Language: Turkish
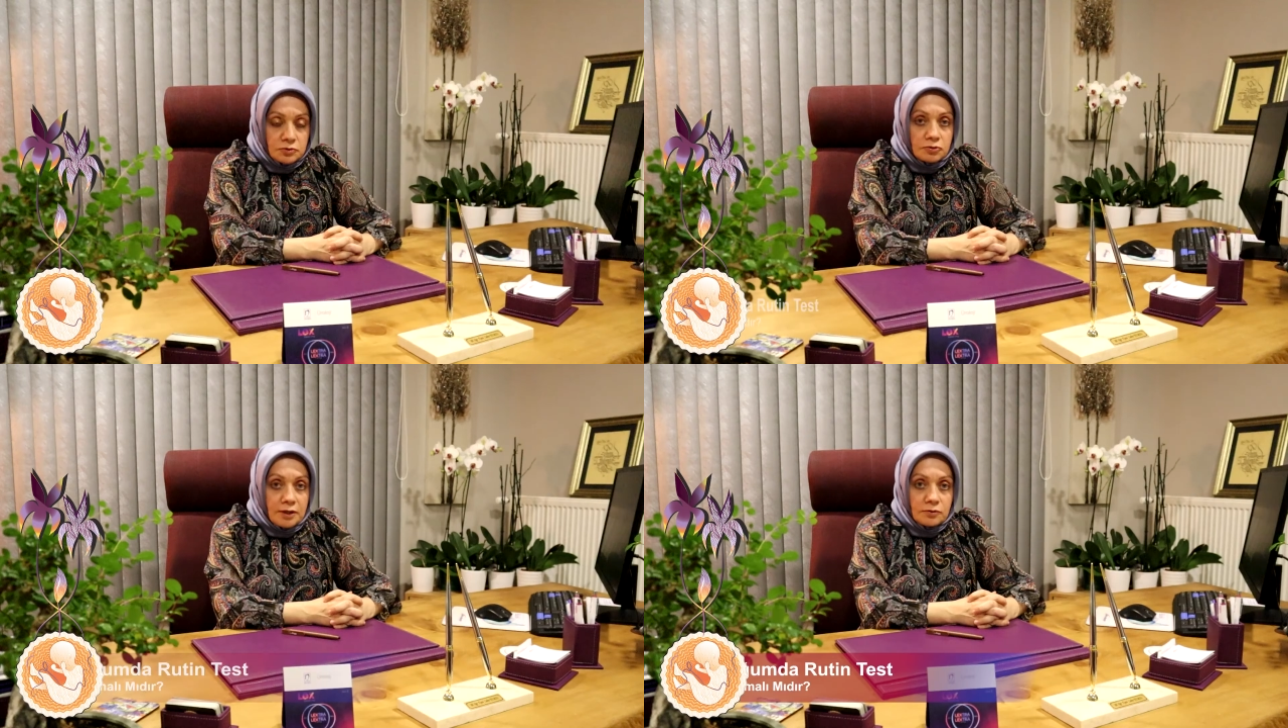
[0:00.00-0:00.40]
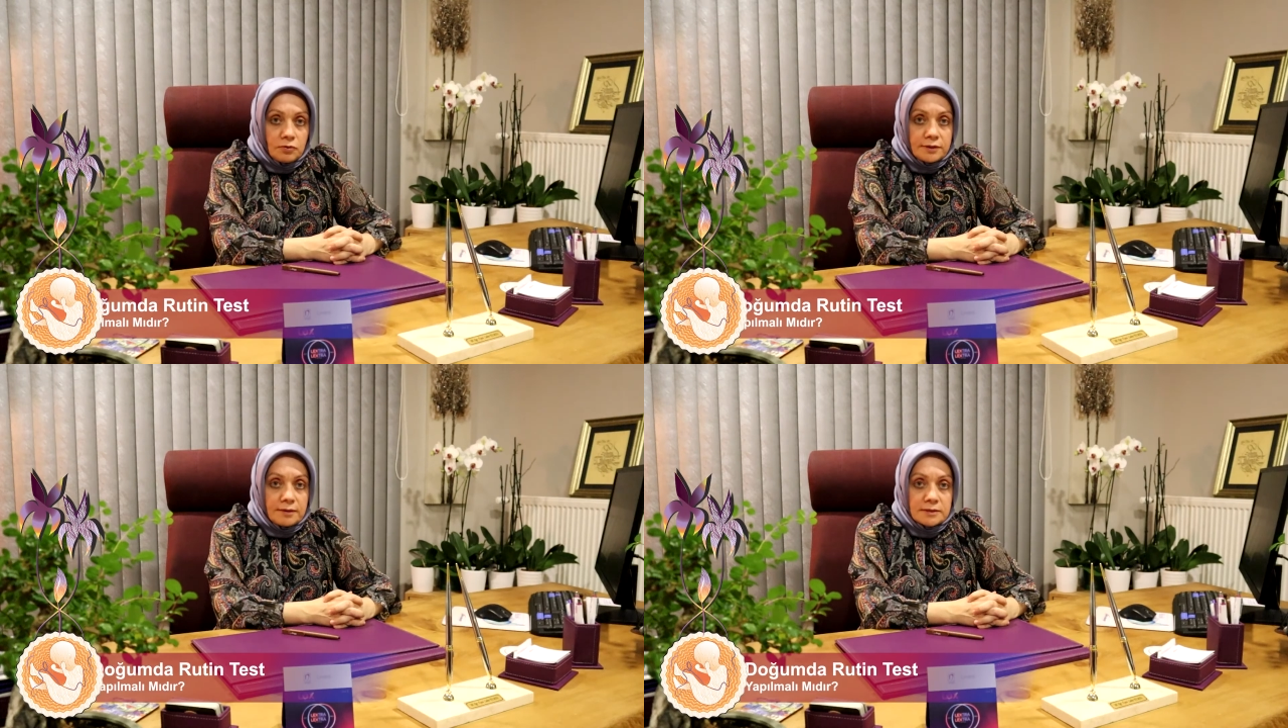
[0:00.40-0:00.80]
Şu an
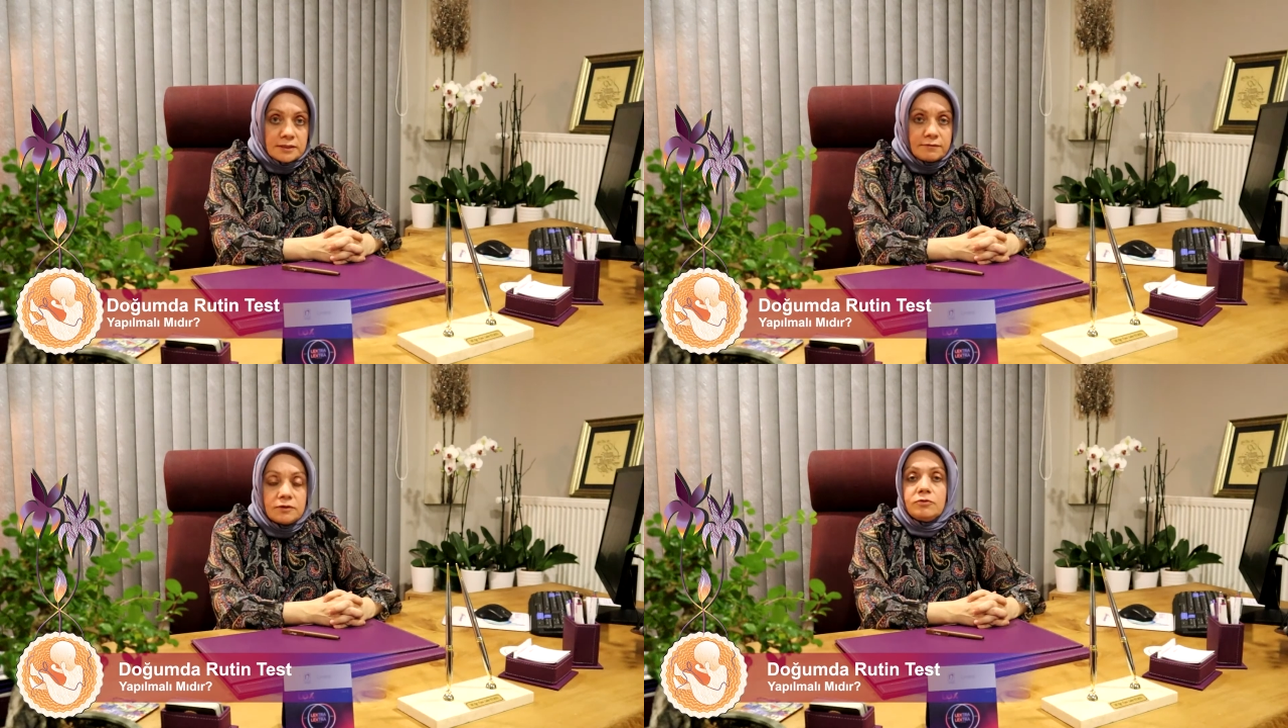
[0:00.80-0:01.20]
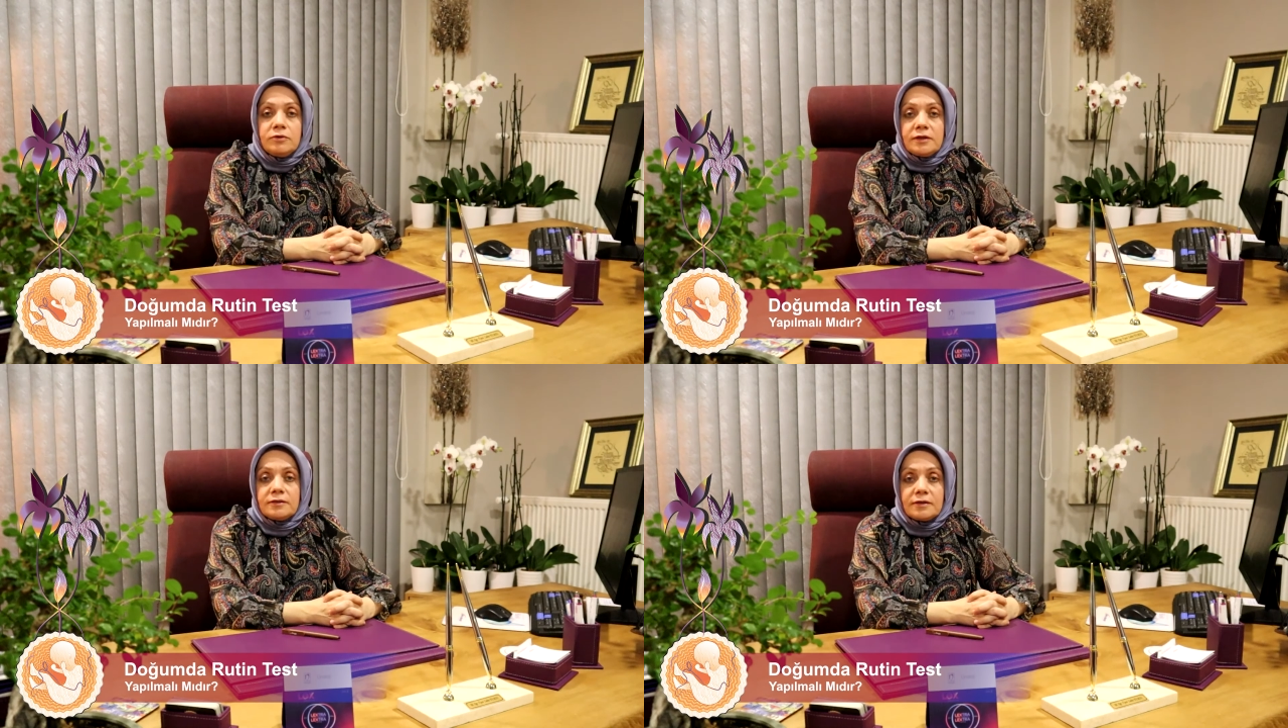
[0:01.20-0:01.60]
ülkemizde ve
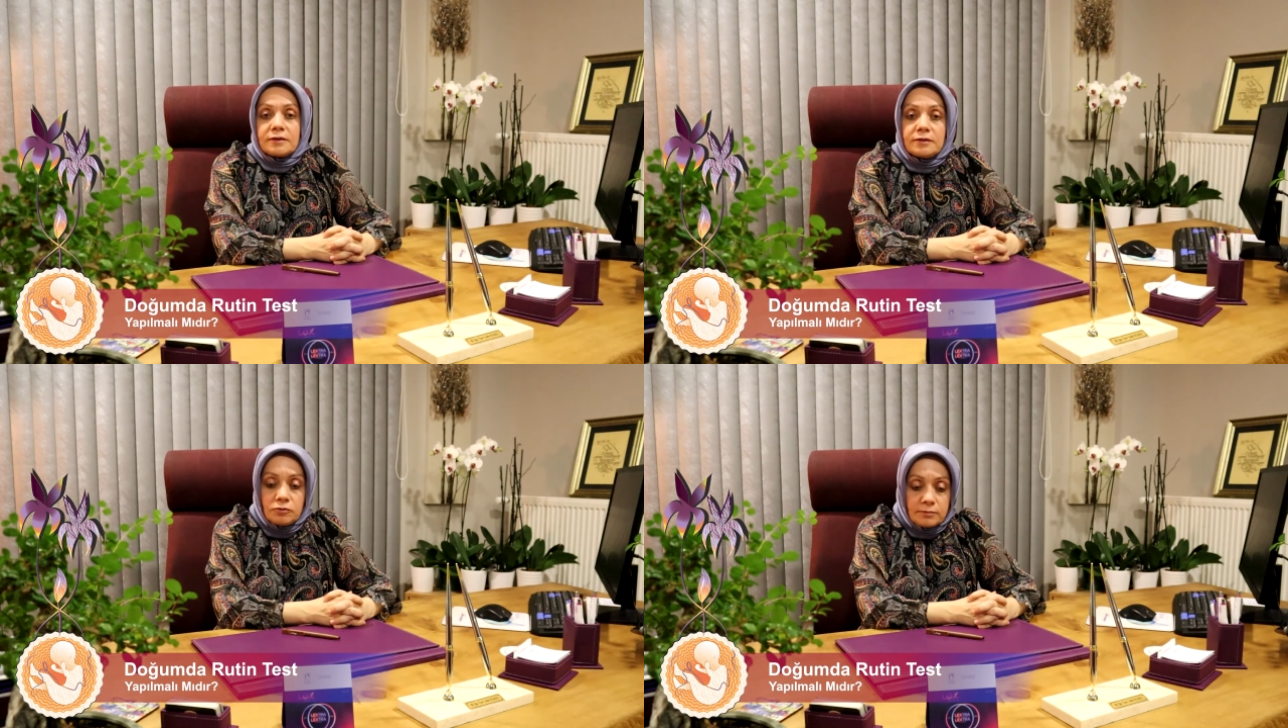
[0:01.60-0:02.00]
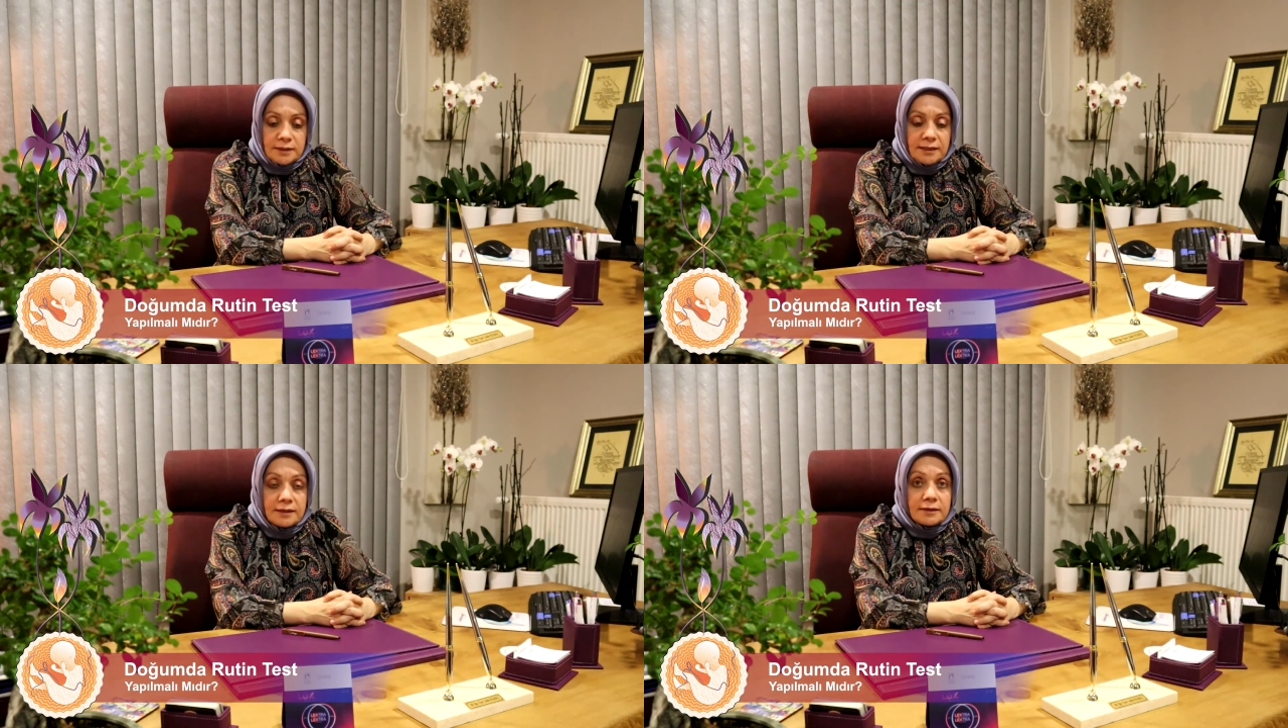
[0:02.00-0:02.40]
dünyada doğuma
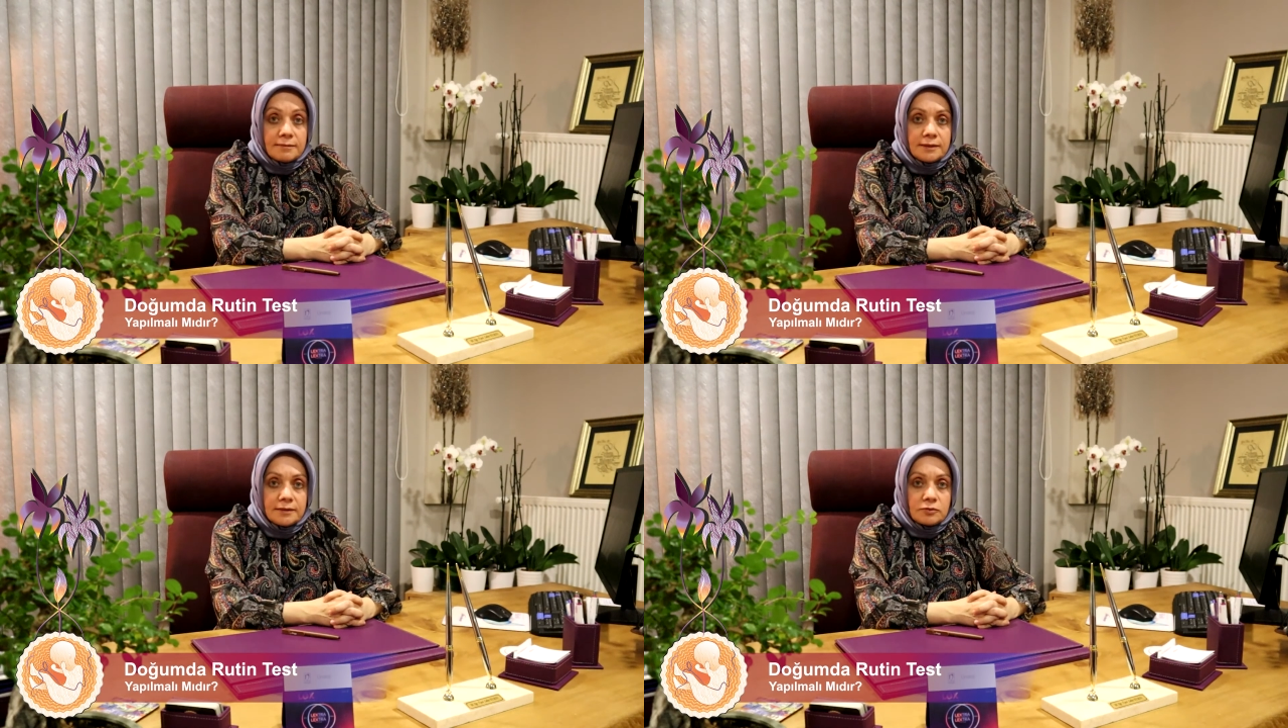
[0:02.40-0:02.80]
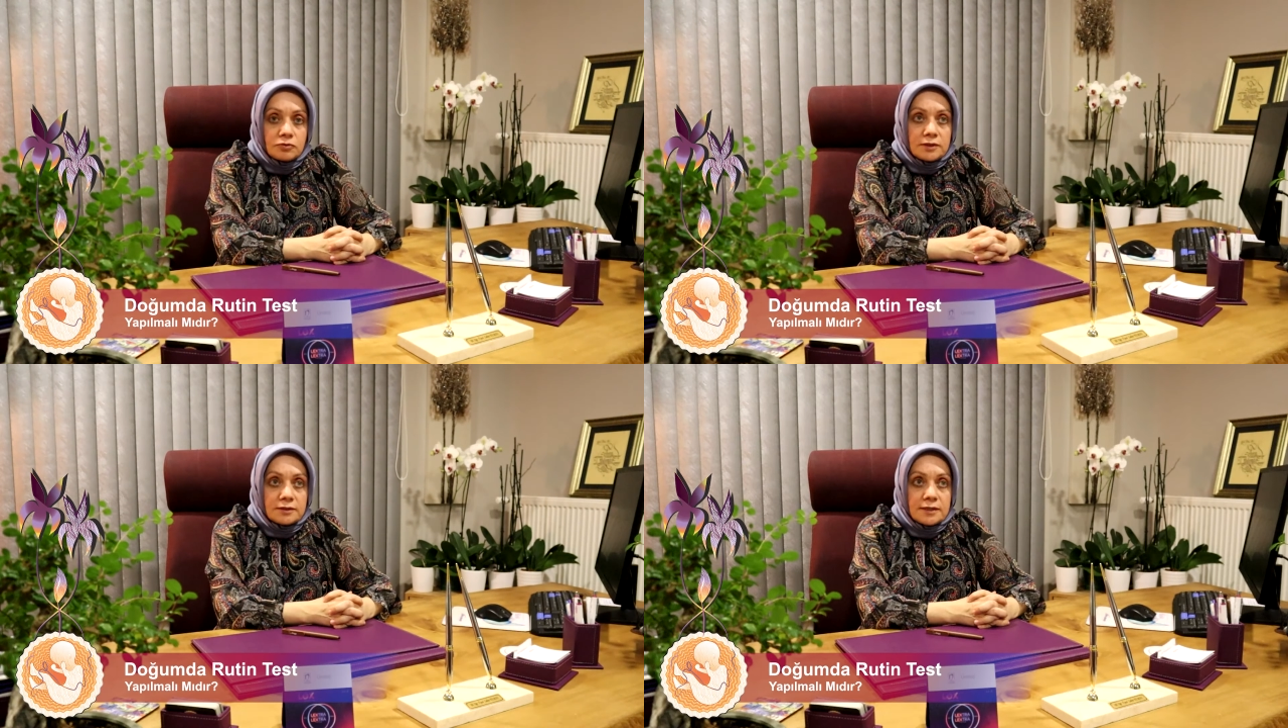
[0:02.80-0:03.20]
gelen gebelere
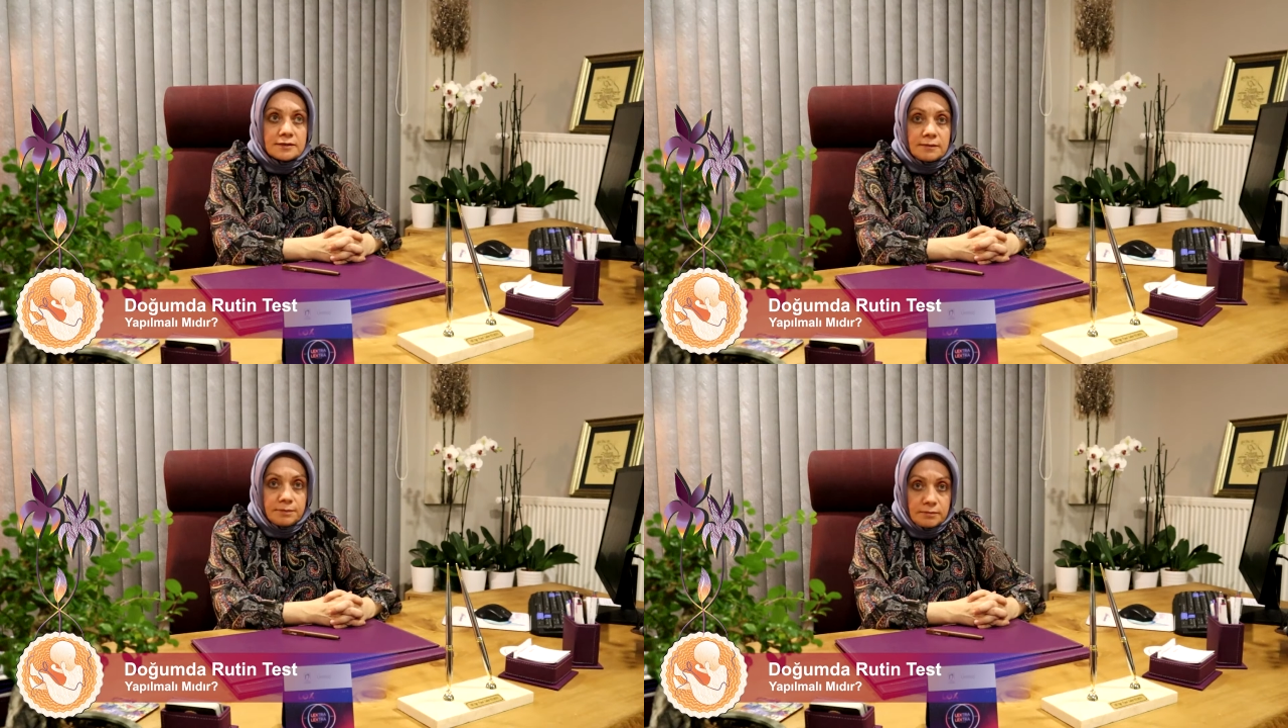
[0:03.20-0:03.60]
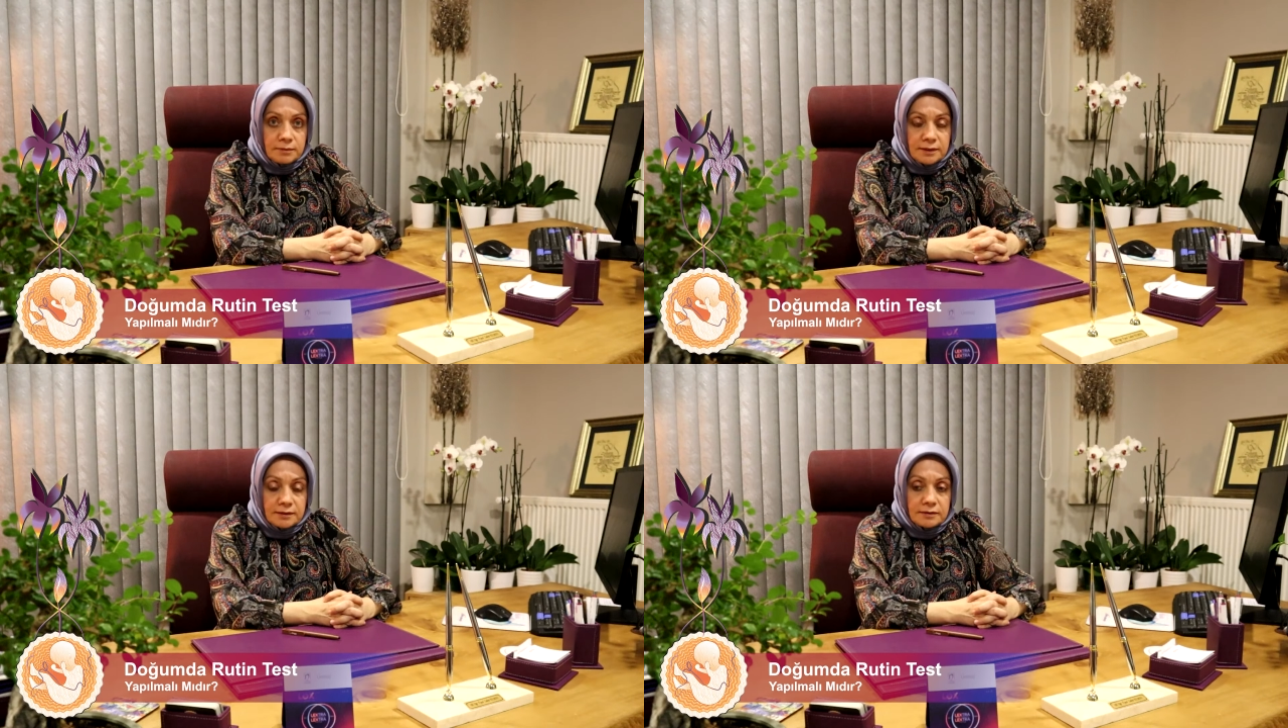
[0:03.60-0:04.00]
rutin test
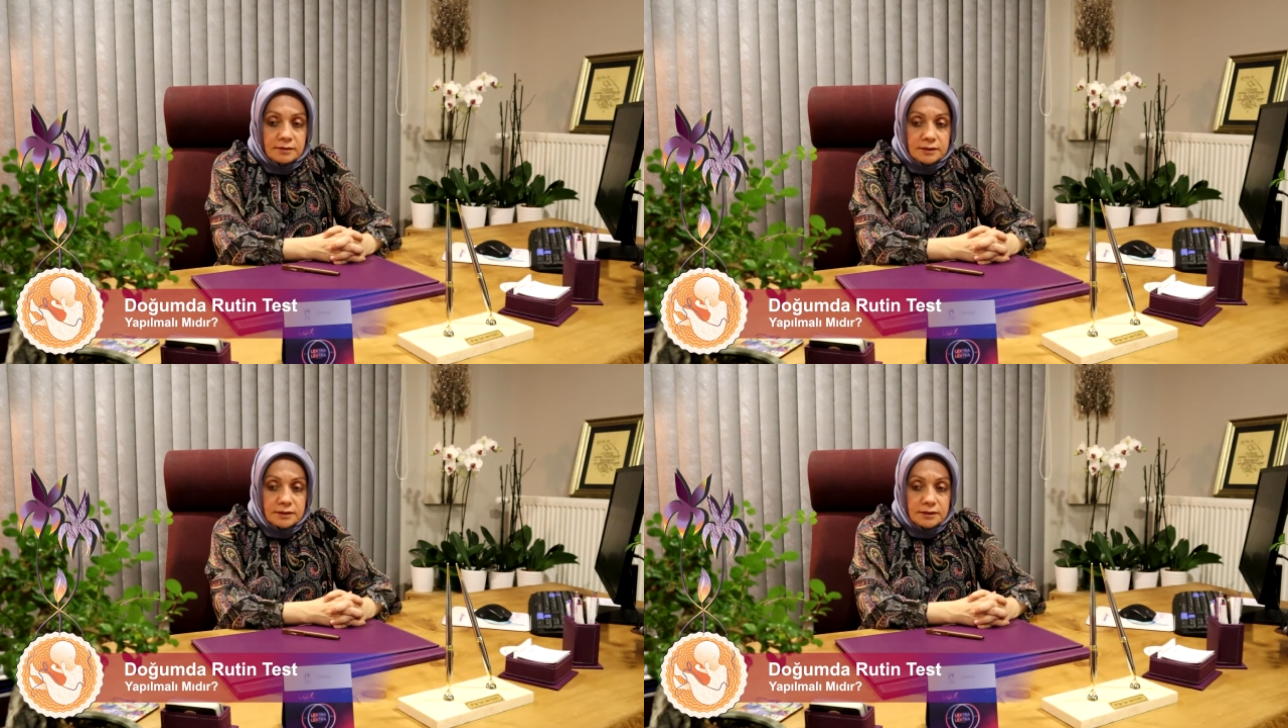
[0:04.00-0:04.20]
yapılmamaktadır.